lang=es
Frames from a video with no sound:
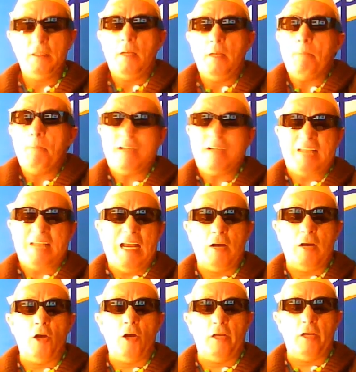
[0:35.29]
Pasa la
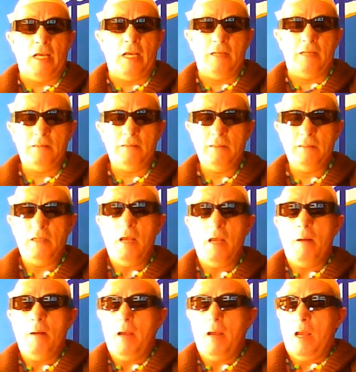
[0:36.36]
gloria,
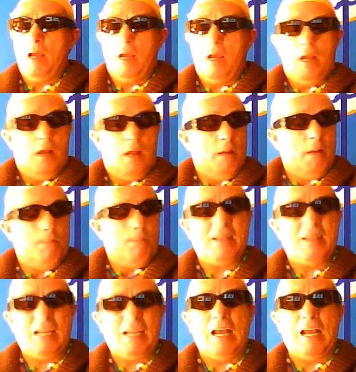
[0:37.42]
pasa
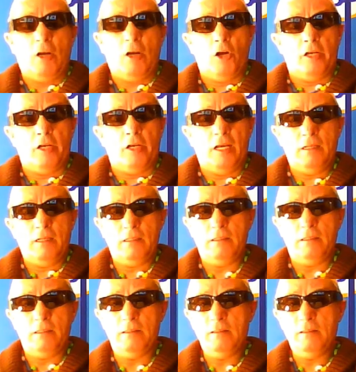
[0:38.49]
la gloria.